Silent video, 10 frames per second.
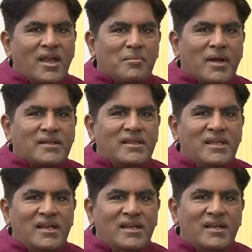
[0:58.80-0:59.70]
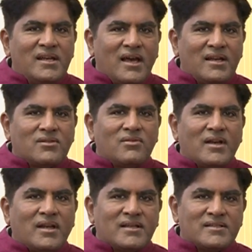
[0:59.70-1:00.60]
एक बड़ा दीनहीन हालत
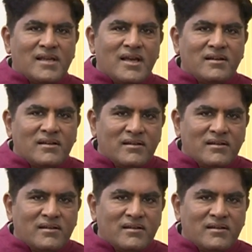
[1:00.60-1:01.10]
वाला किसान